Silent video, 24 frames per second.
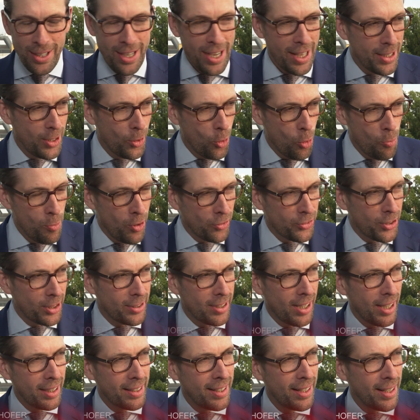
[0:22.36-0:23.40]
Gerade hier oben auf der
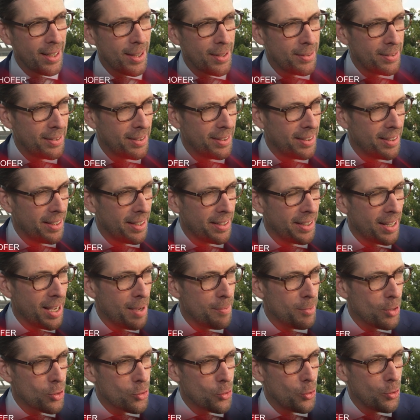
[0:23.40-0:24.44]
Dachterrasse an
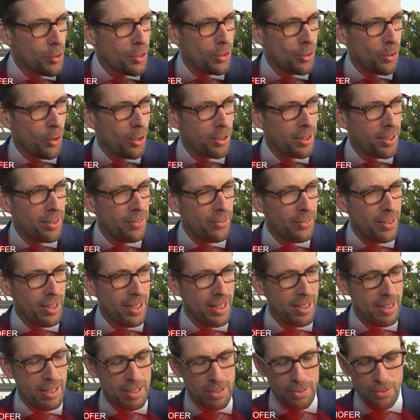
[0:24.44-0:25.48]
einem der schönsten Orte in
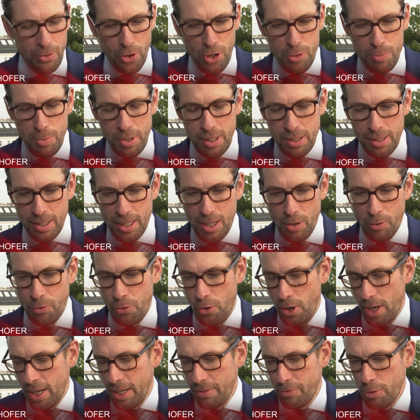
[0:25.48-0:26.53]
Wien freue ich mich sehr und
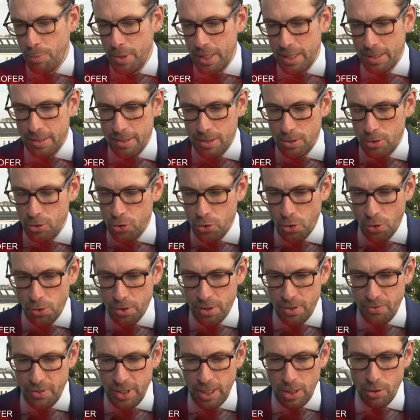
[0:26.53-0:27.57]
vor allem für mich ist es die
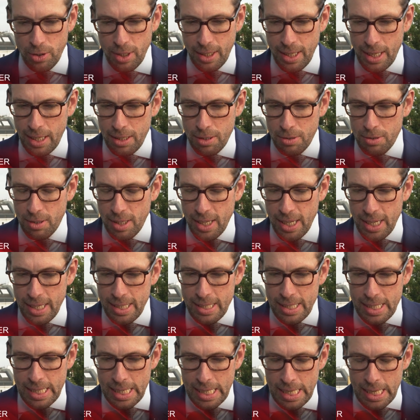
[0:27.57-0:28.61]
Chance, viele Leute
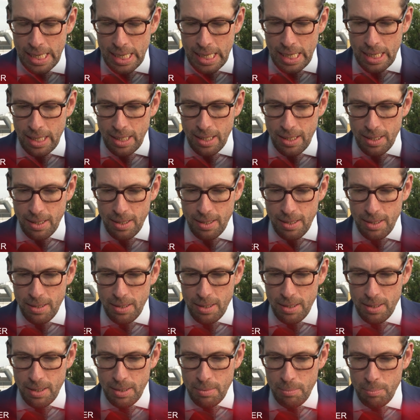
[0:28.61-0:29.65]
kennenzulernen,
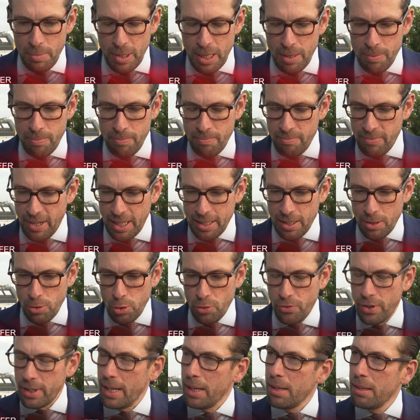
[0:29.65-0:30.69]
uh, mich weiter
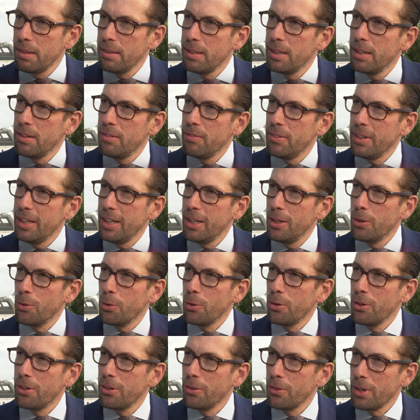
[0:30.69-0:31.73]
zu vernetzen hier in Wien
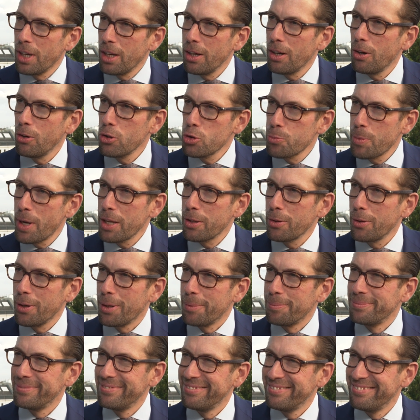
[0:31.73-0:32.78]
und, und auch Spaß zu
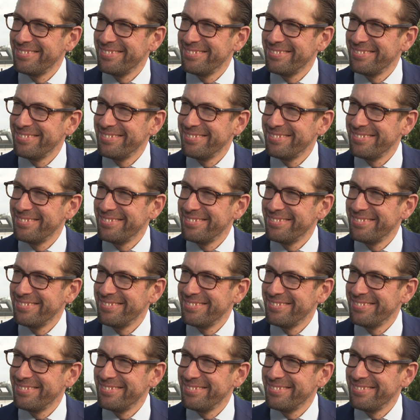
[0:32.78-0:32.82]
haben.